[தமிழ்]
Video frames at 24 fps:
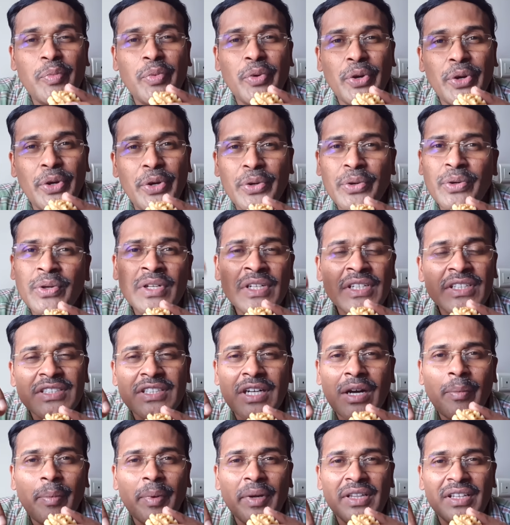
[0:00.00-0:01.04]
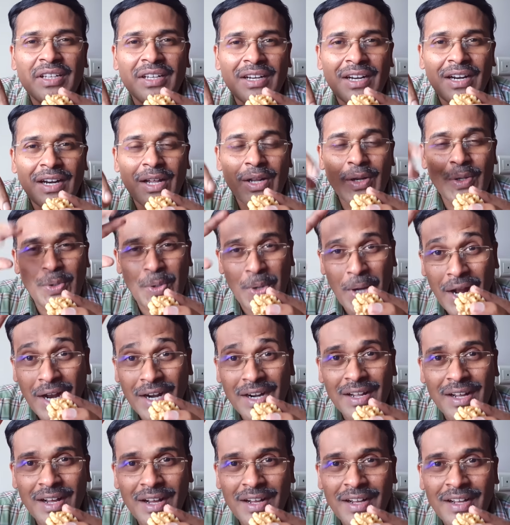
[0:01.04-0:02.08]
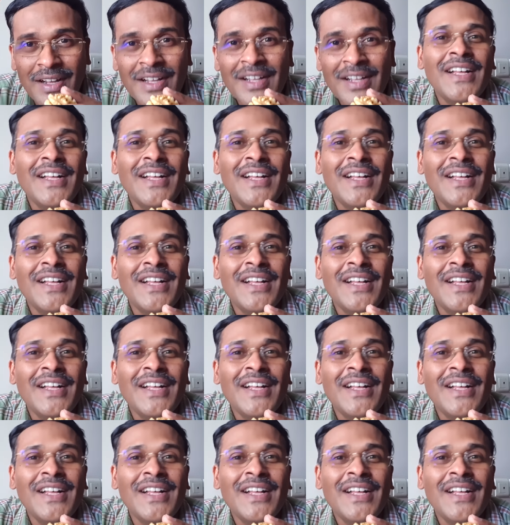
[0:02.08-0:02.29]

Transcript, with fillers: போயிடும் சாப்பிட்றதுக்கு நல்லாயிருக்கும் ஆனால்